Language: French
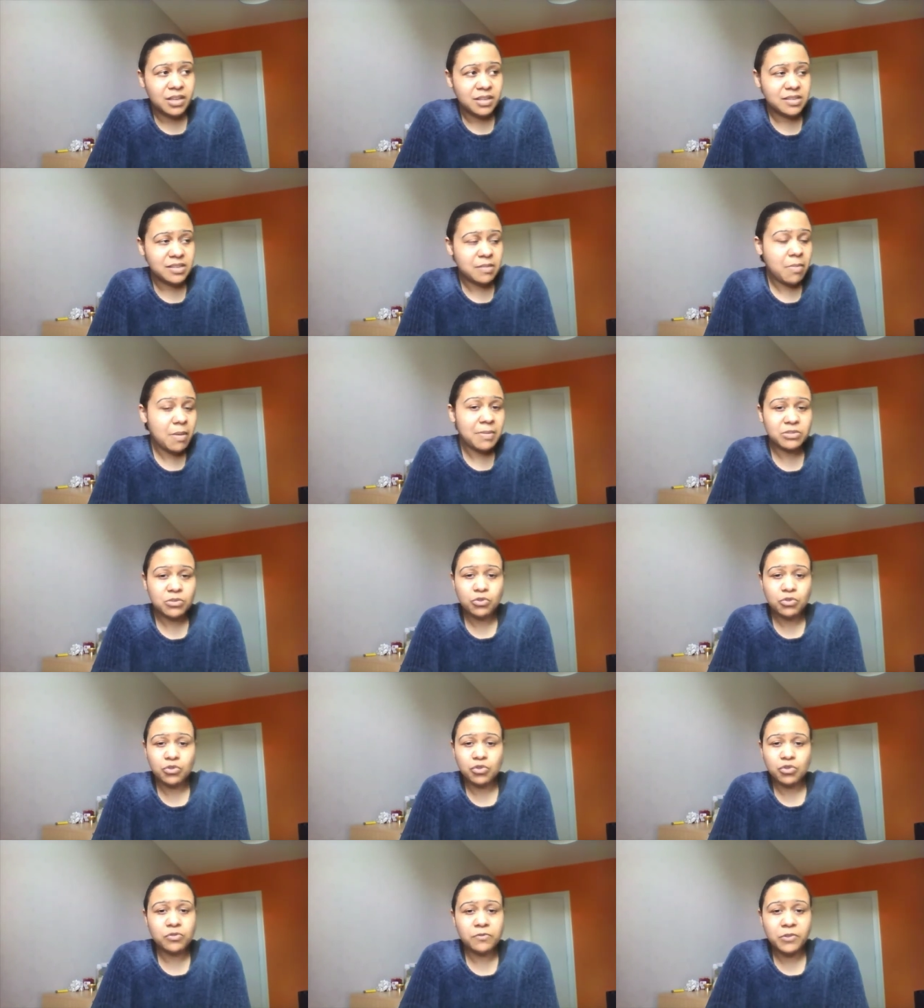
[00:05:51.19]
C'est pas parce
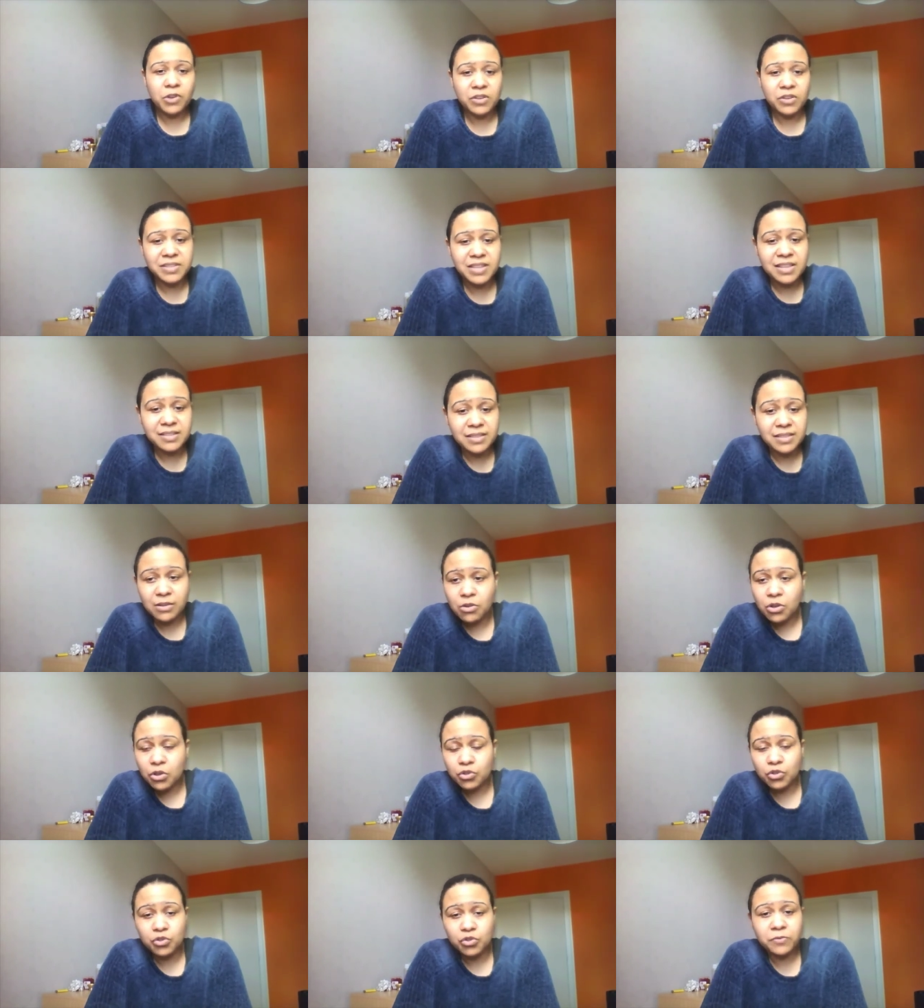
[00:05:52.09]
que je suis française,
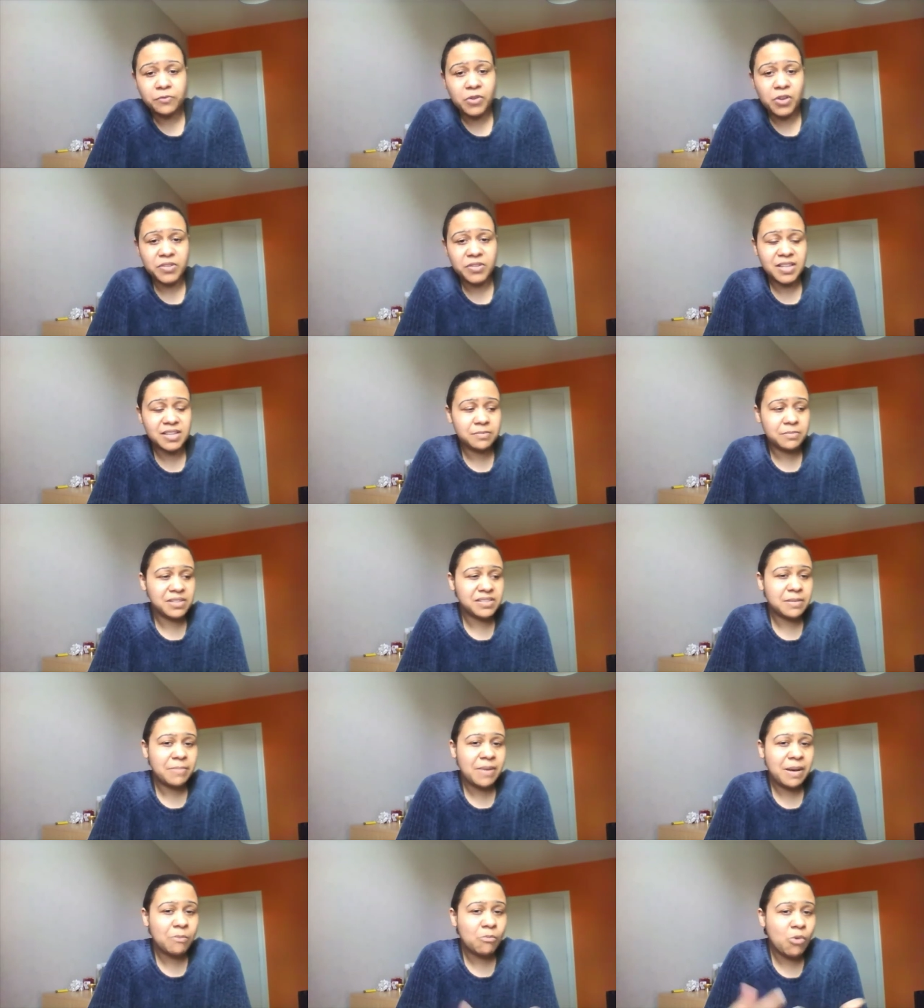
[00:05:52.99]
d'accord, je suis française, mais
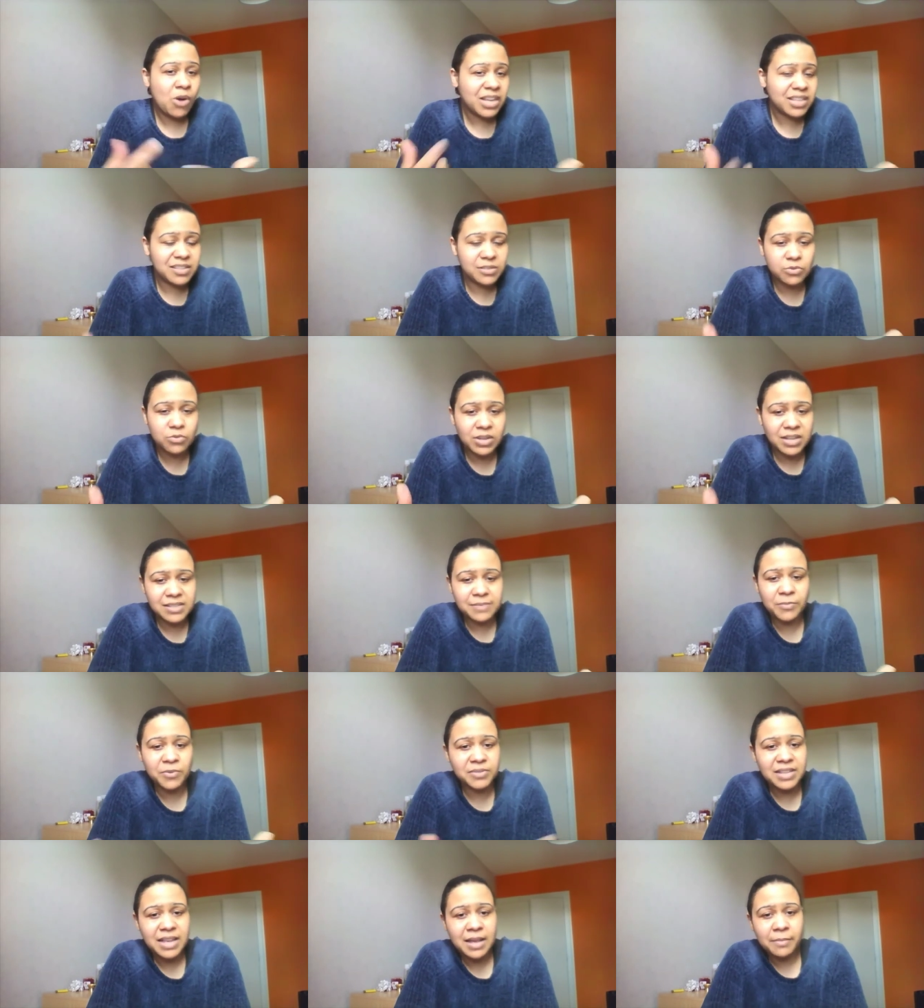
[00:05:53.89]
c'est pas moi qui suis
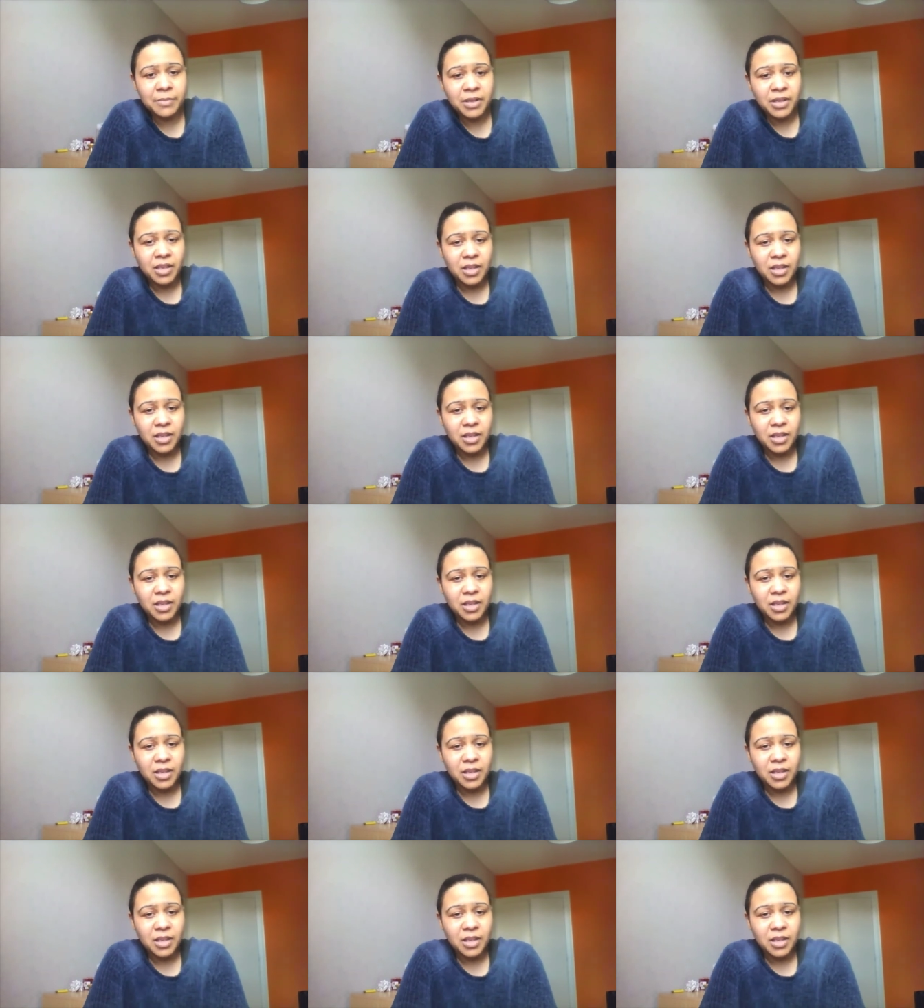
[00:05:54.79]
responsable